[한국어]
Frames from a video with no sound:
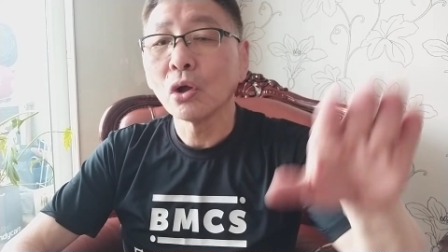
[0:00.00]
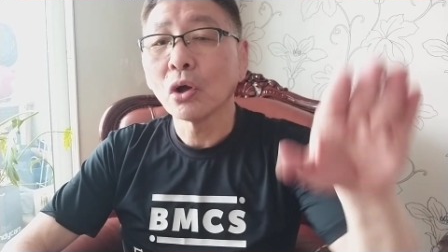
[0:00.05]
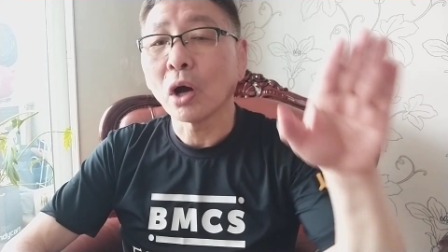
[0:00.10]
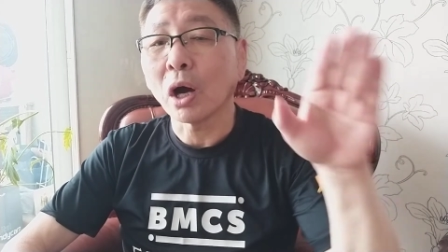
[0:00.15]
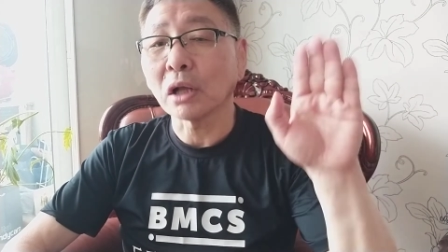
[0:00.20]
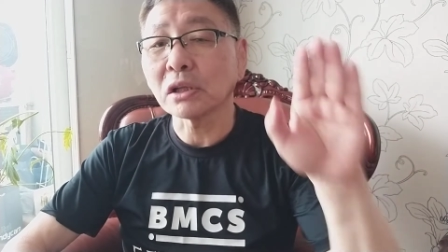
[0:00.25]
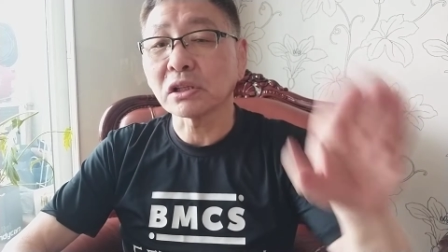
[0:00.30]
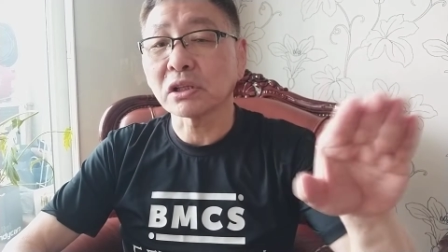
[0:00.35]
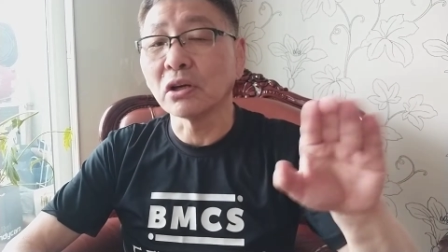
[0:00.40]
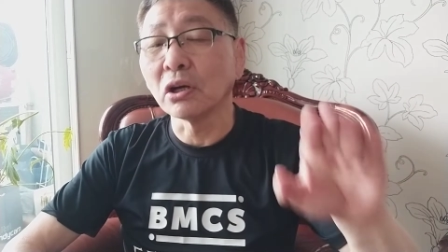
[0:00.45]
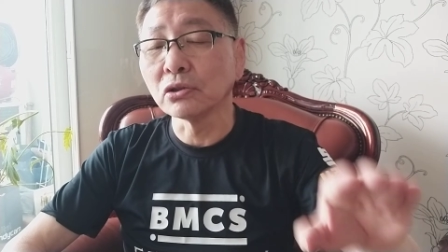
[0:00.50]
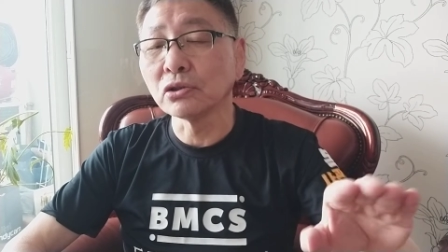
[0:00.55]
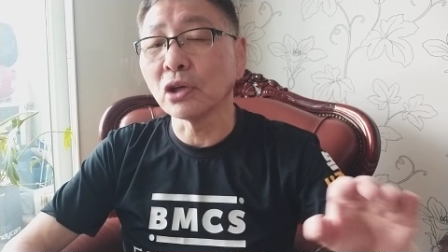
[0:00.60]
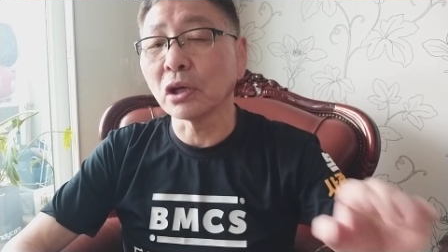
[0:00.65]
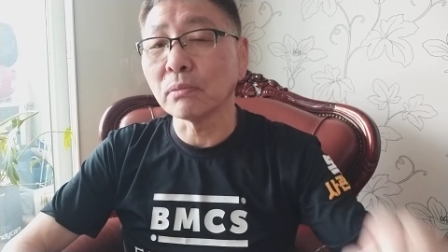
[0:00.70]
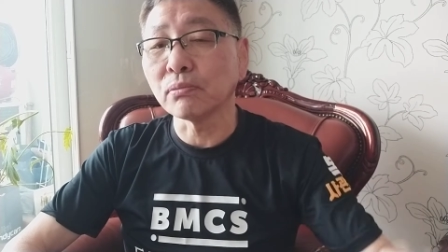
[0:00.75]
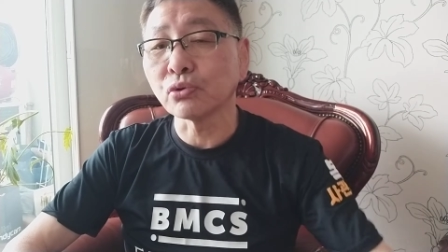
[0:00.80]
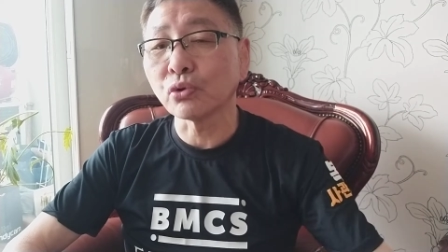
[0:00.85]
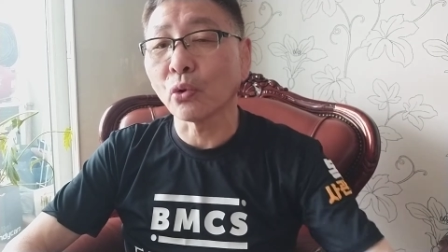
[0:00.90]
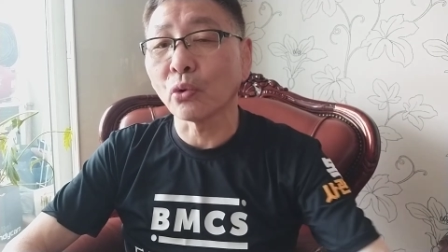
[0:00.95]
아직
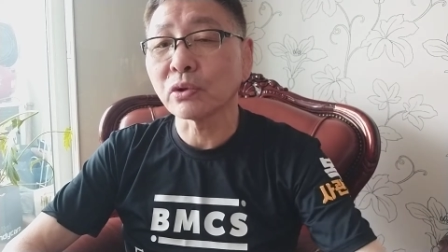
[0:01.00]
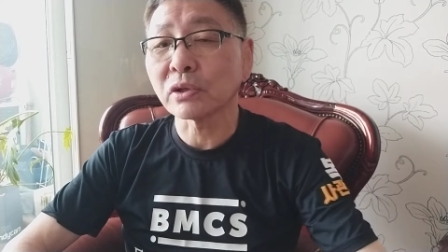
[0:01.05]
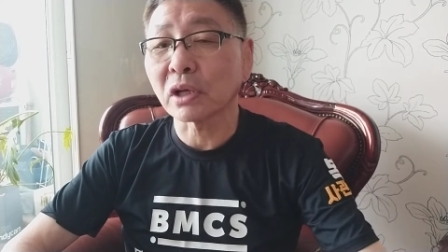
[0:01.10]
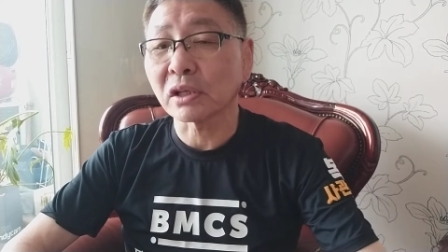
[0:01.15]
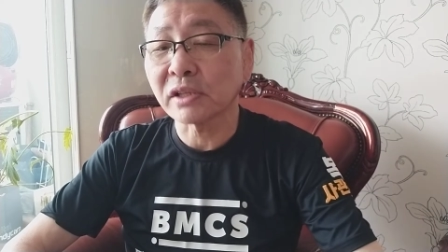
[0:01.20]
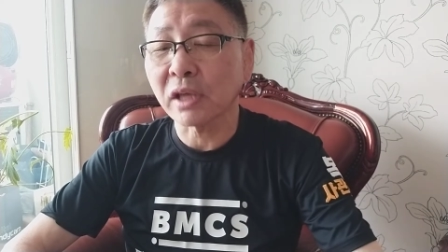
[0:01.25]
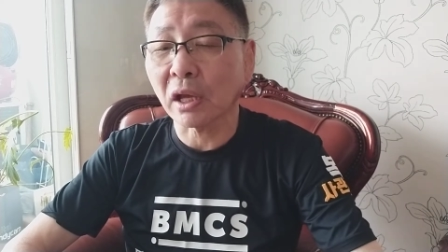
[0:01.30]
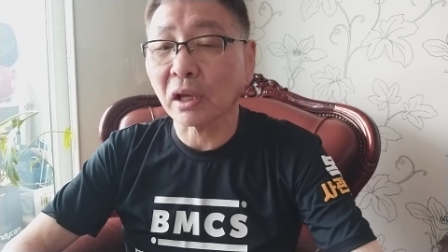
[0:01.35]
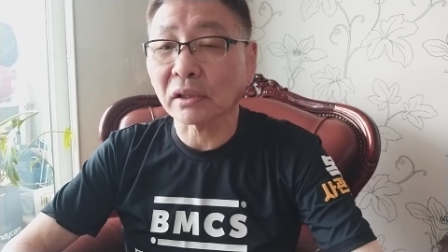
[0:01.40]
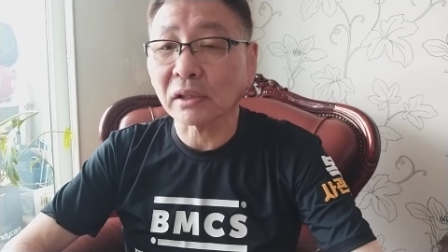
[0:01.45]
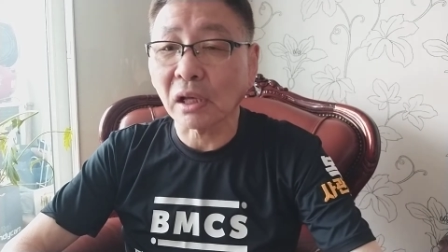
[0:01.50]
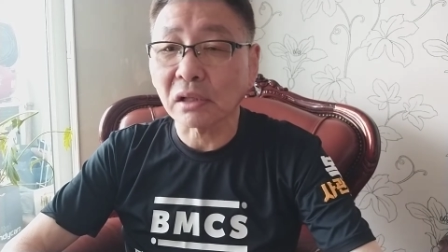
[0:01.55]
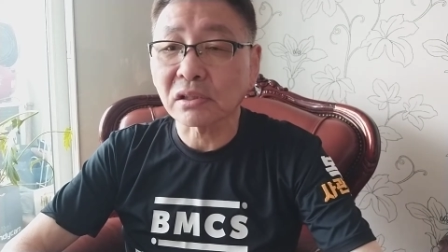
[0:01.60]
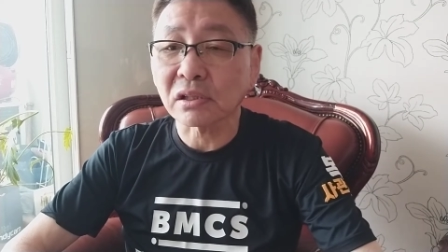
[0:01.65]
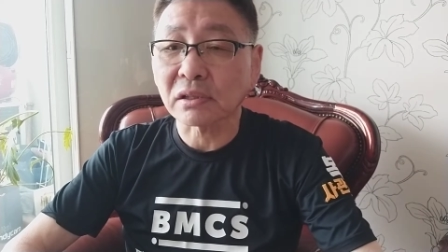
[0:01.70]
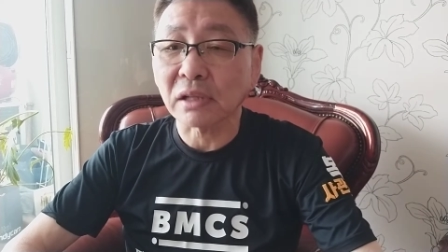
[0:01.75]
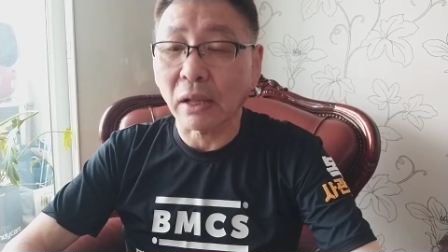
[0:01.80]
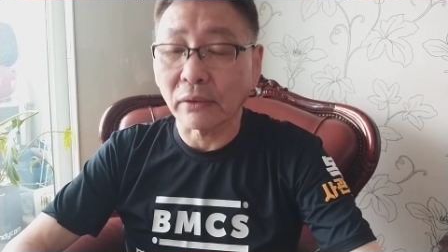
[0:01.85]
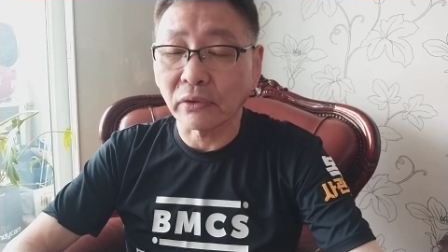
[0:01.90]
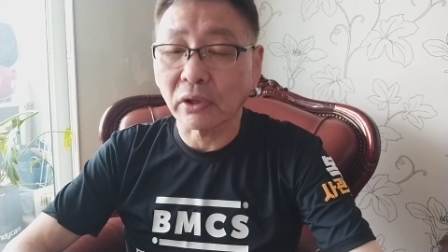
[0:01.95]
경력이 부족하니까 세계
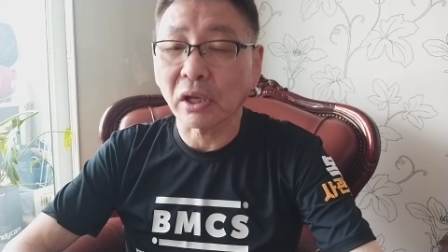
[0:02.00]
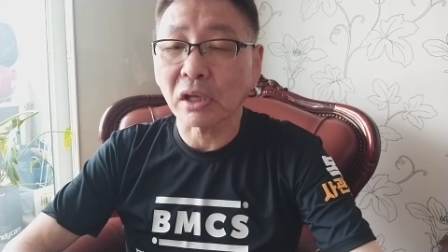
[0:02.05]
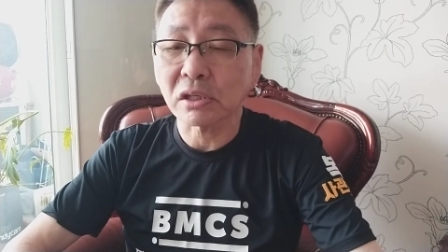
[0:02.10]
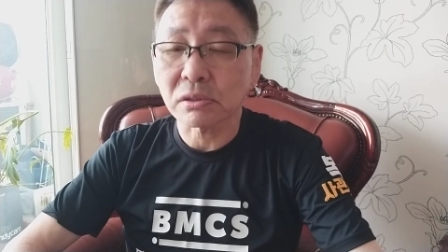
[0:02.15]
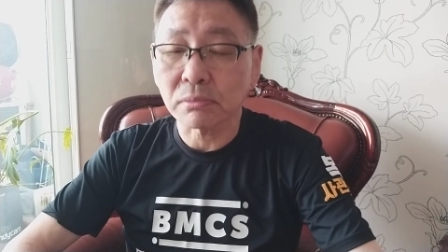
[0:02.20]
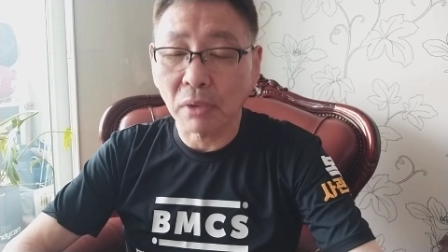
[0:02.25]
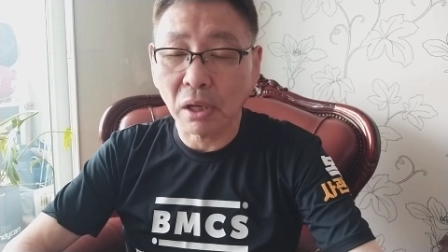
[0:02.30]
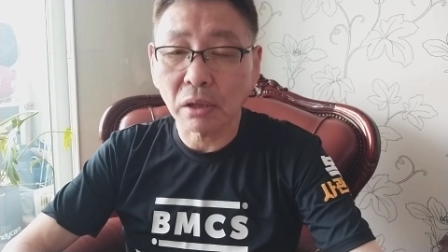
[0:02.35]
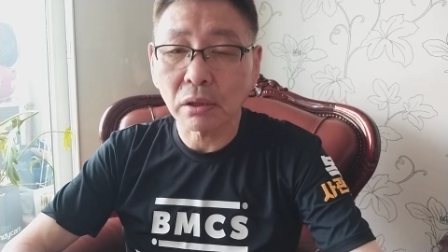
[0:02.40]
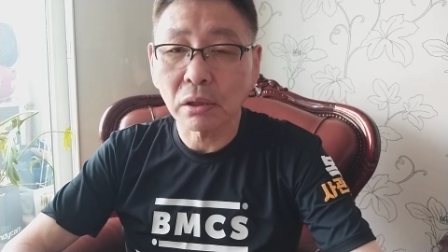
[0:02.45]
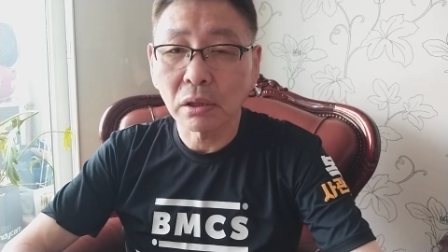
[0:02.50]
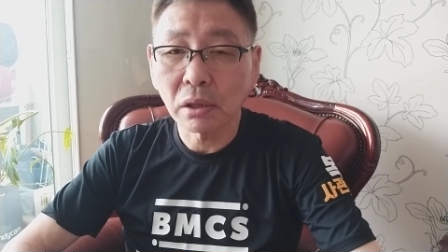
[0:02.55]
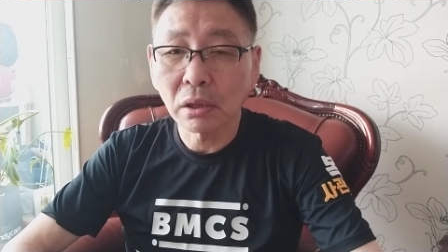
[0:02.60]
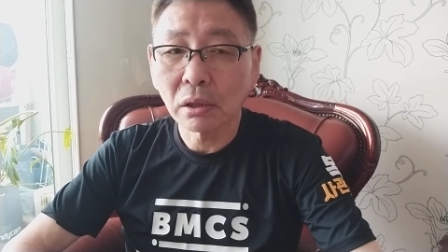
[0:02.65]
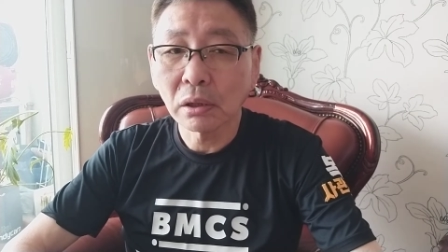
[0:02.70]
타이틀은 안 되겠지만